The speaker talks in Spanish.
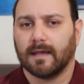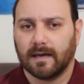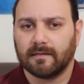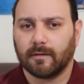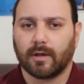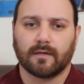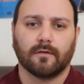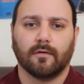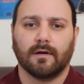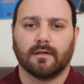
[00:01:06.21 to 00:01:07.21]
En esta
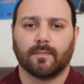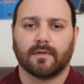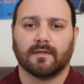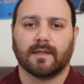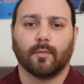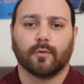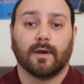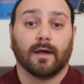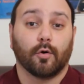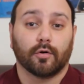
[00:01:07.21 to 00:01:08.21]
ocasión les presentamos
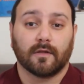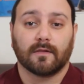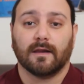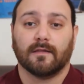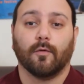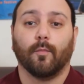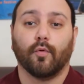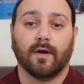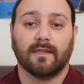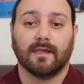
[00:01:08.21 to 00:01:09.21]
una corta selección
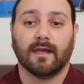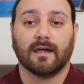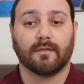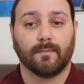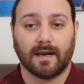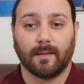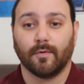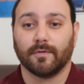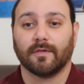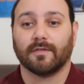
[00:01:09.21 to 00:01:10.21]
poética que
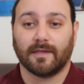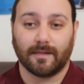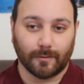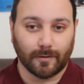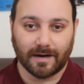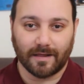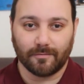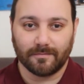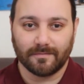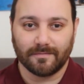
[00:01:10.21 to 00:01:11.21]
esperamos sea de su
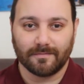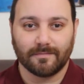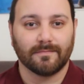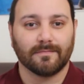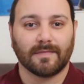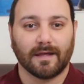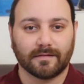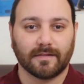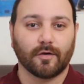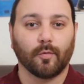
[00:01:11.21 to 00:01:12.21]
agrado.
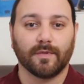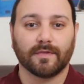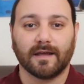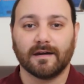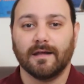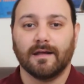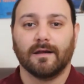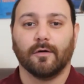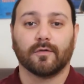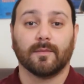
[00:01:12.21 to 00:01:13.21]
Antes de comenzar,
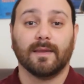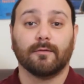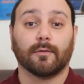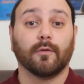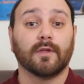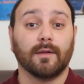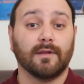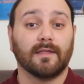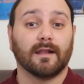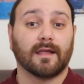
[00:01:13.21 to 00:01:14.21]
los invito a
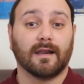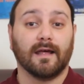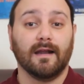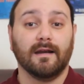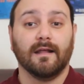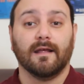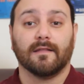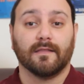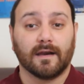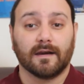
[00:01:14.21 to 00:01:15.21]
suscribirse al canal,
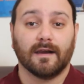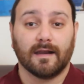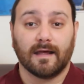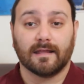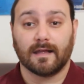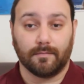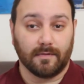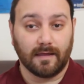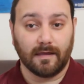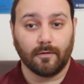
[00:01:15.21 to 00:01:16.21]
darle like al
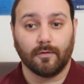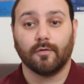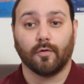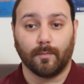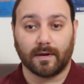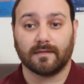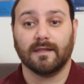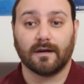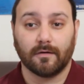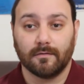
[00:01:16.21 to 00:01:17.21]
video,
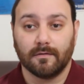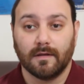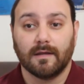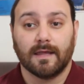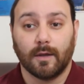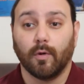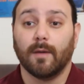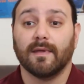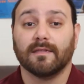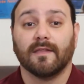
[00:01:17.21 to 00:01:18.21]
compartirlo.
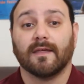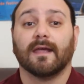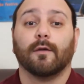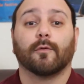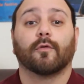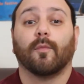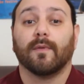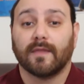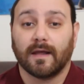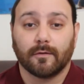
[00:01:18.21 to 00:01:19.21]
Igualmente déjenos sus
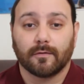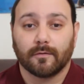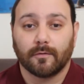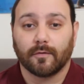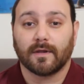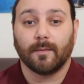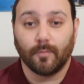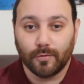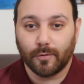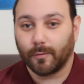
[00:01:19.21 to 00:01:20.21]
comentarios, nos dará
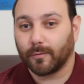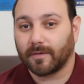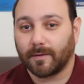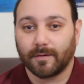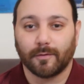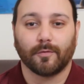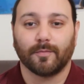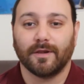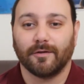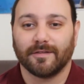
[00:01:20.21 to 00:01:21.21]
mucho gusto saber sus
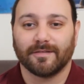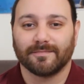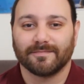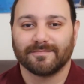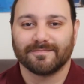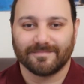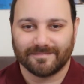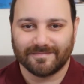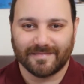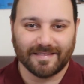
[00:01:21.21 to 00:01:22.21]
opiniones.
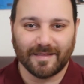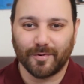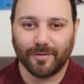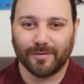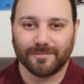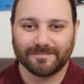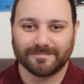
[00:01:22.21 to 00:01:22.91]
Hasta pronto.